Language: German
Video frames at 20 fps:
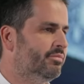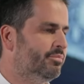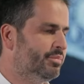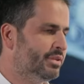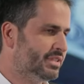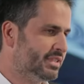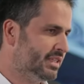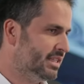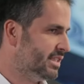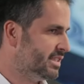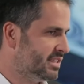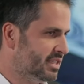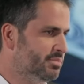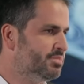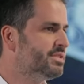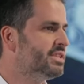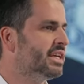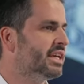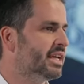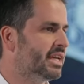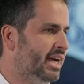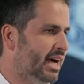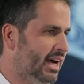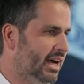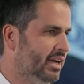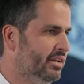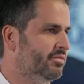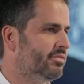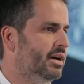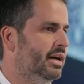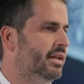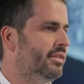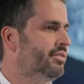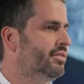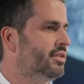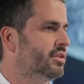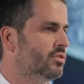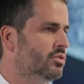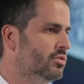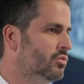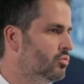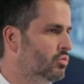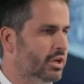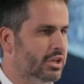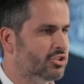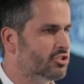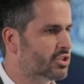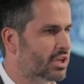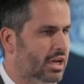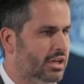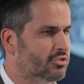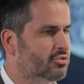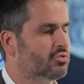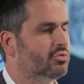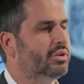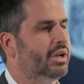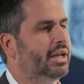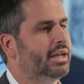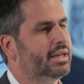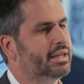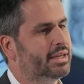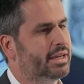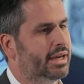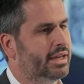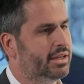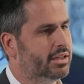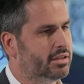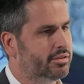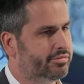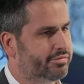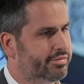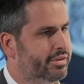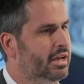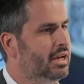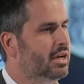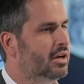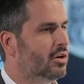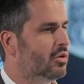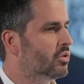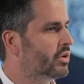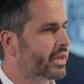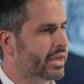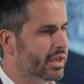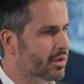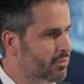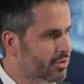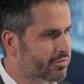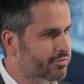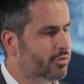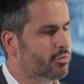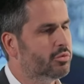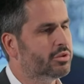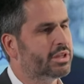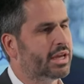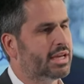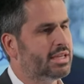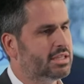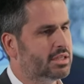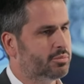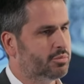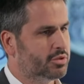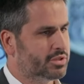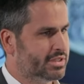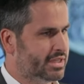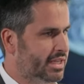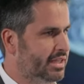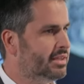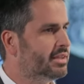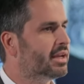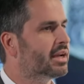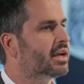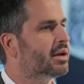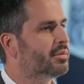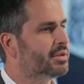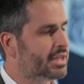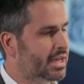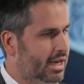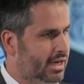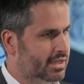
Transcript: bis in die 70er Jahre waren die us staatsschulden eigentlich relativ okay mit 35 Prozent. Dann kamen die